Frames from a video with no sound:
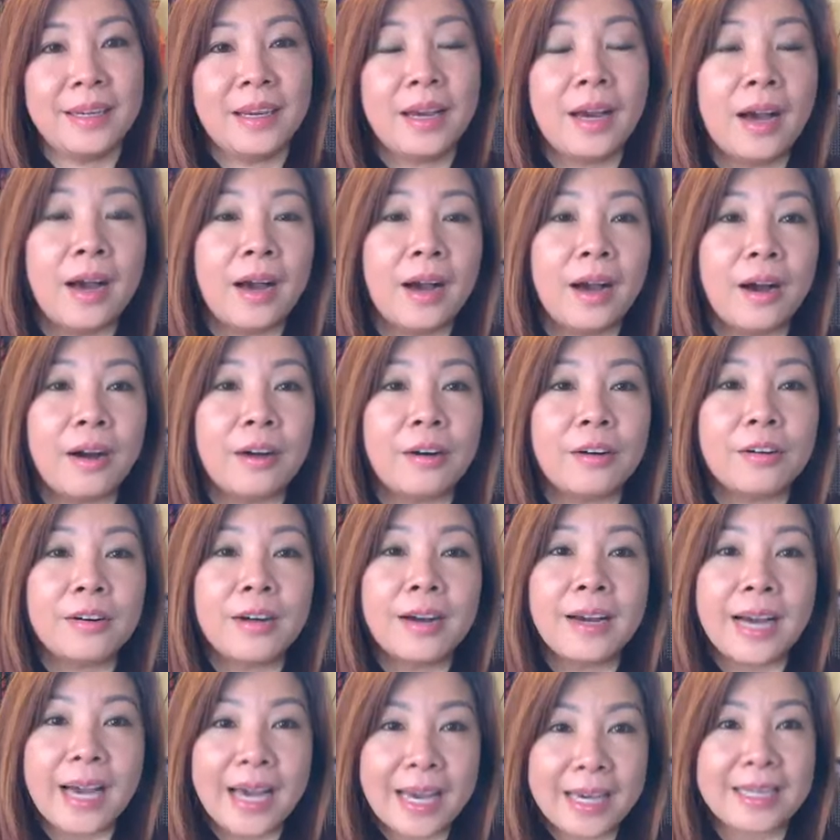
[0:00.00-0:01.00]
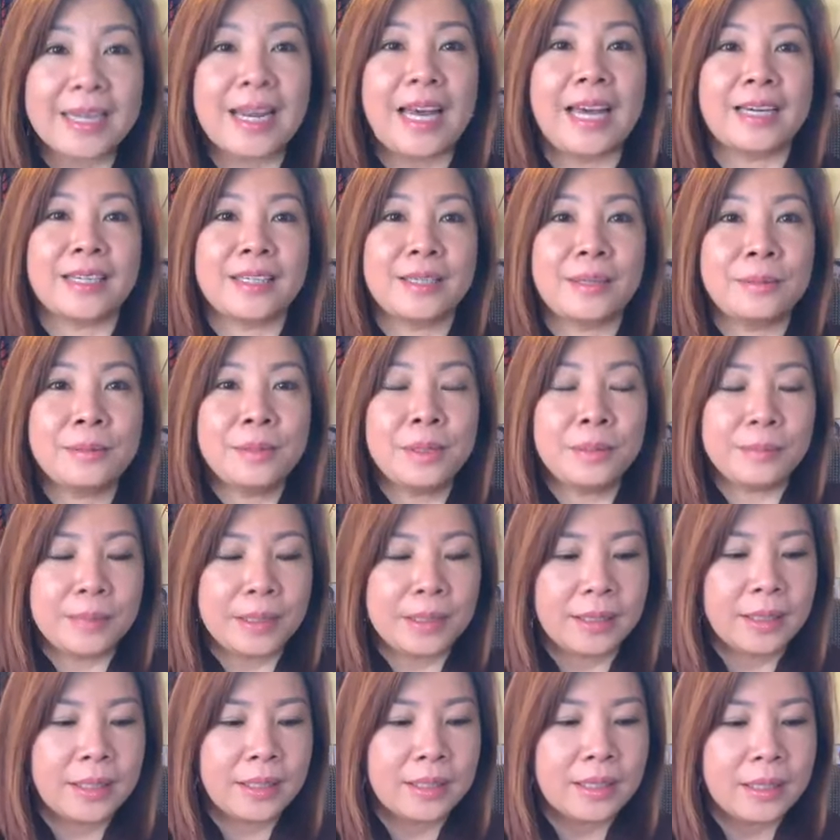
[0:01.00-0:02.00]
à, an lạc giống như
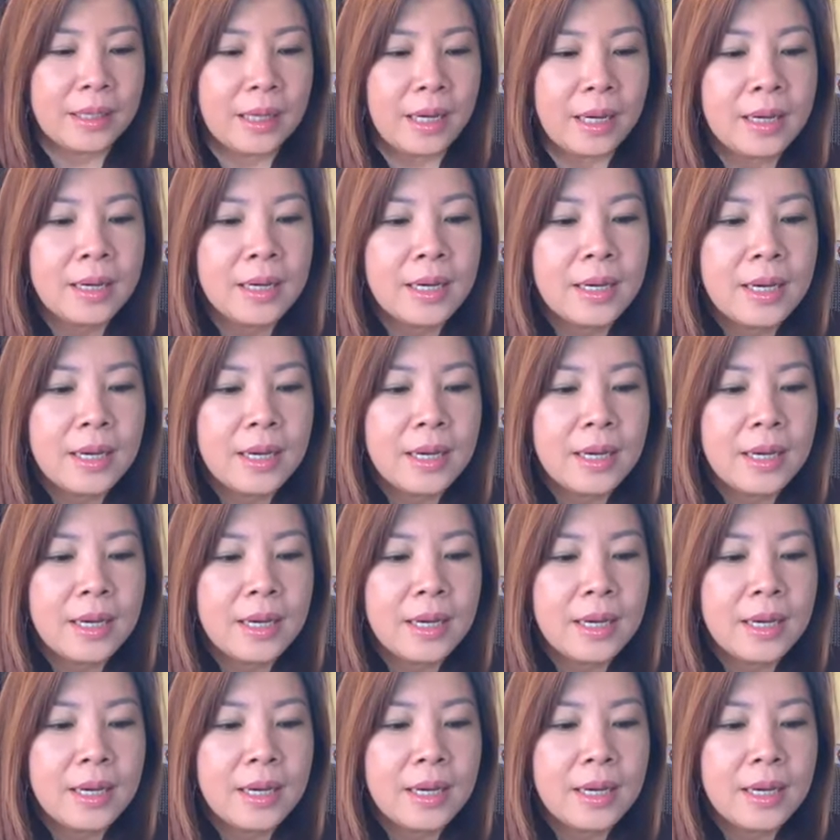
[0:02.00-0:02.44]
mình nhé.